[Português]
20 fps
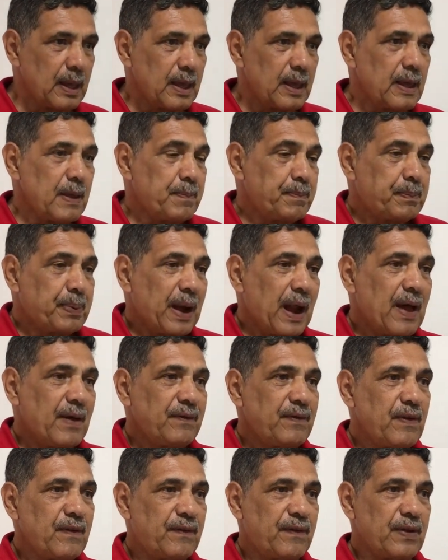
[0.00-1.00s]
E para
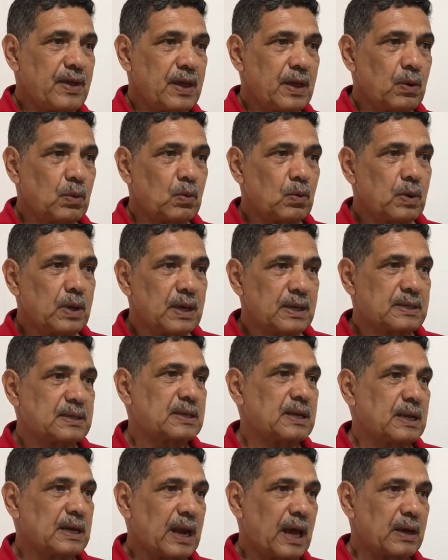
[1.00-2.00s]
viver esse
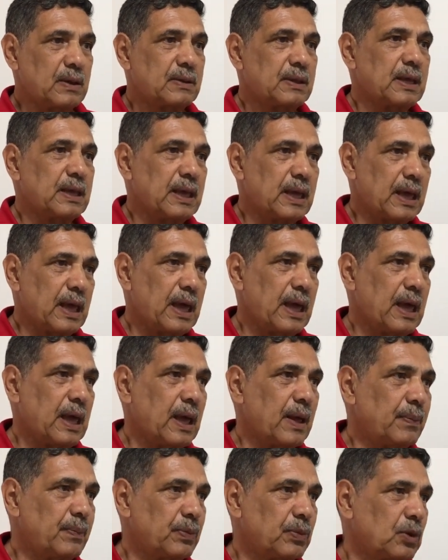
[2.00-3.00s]
cenário de
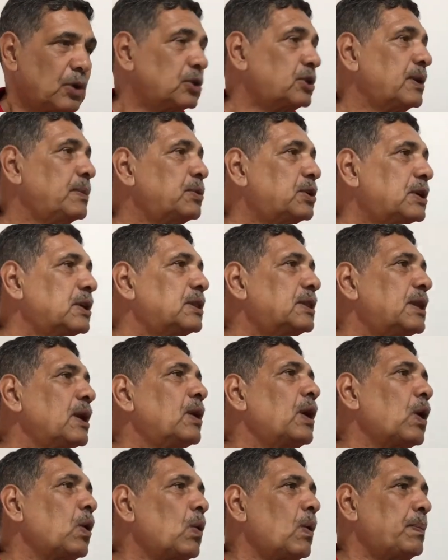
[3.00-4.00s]
guerra, nós temos que
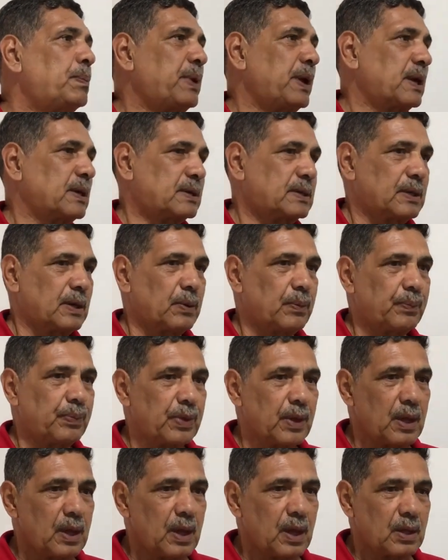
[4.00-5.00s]
ter uma compreensão.
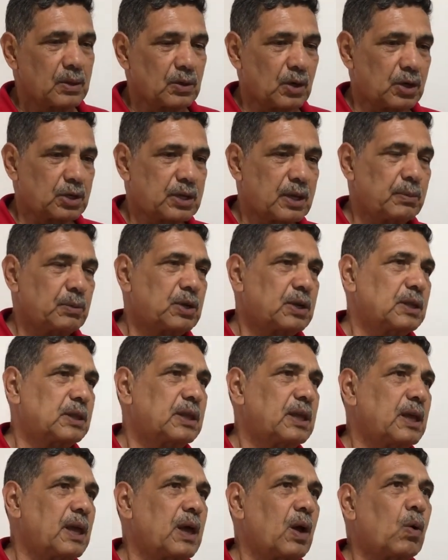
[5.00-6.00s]
Nós temos que
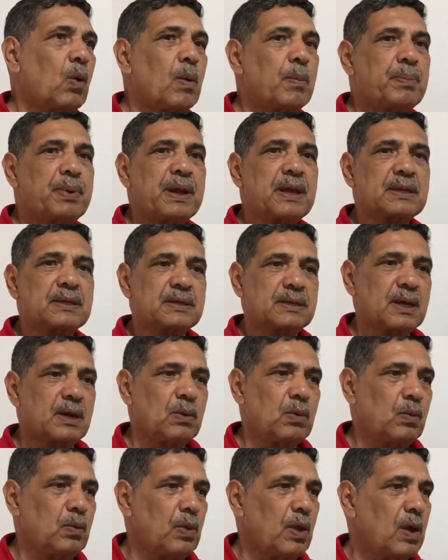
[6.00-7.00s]
ter a
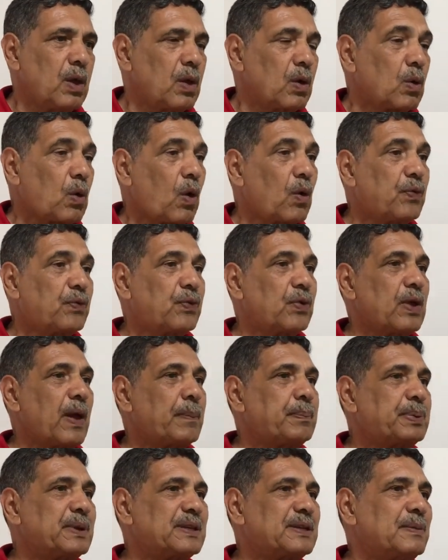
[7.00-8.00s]
compreensão qual foi
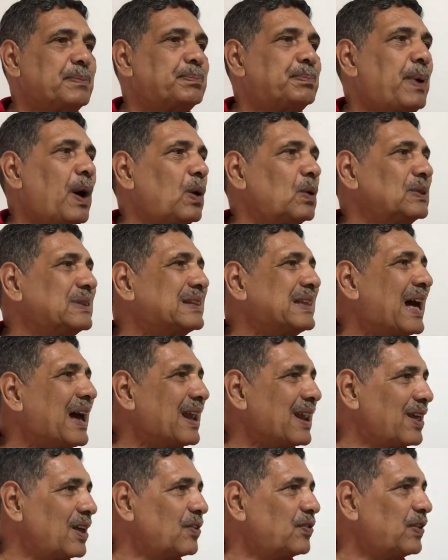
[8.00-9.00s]
a principal
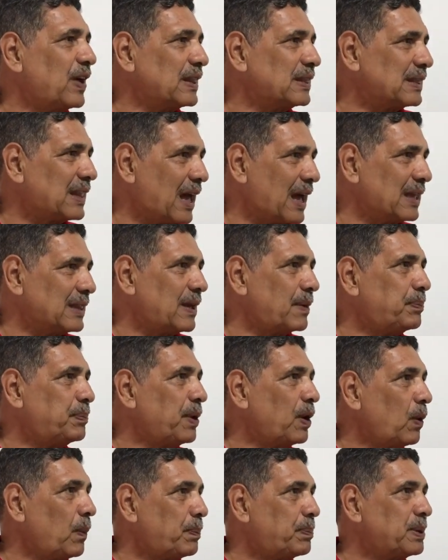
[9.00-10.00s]
tarefa dada
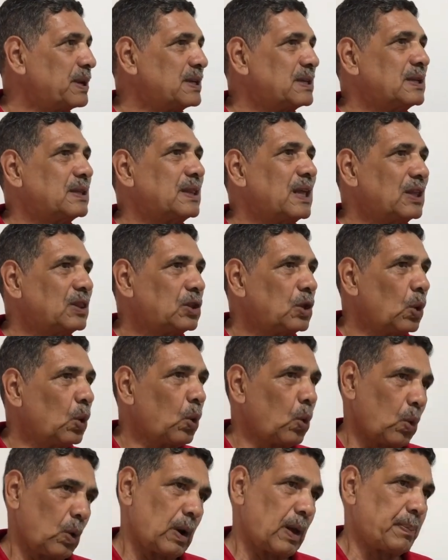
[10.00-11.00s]
pelo presidente
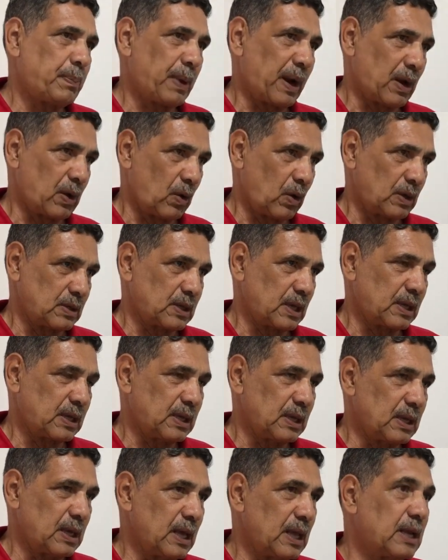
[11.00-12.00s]
Lula para nós
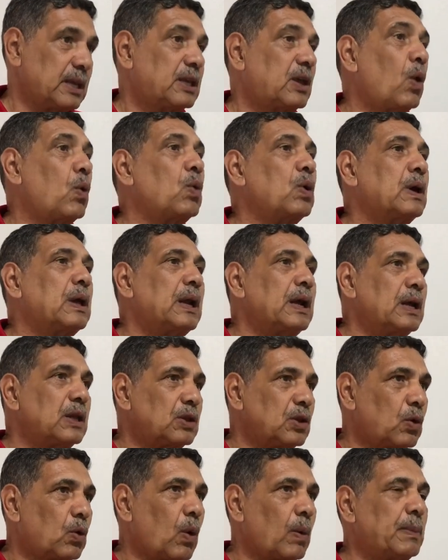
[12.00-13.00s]
aqui, ele que é o
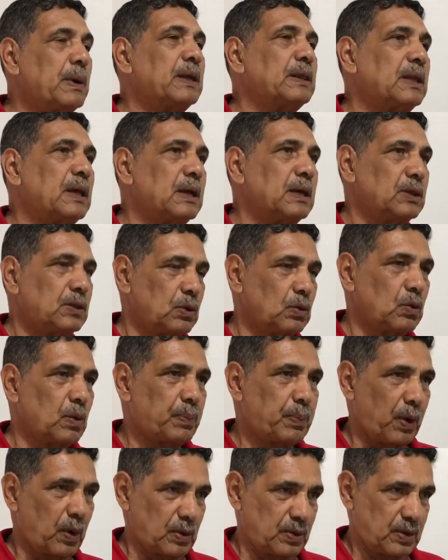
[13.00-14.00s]
grande comandante do
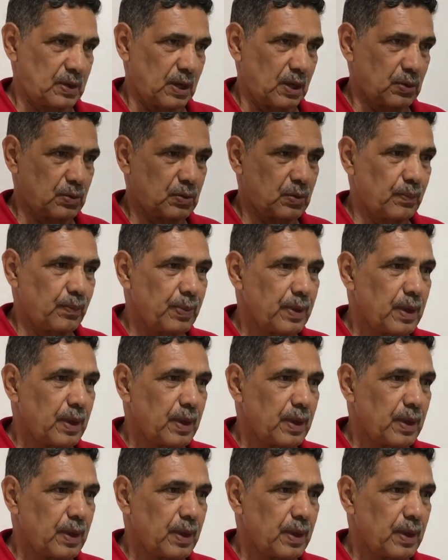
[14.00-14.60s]
processo.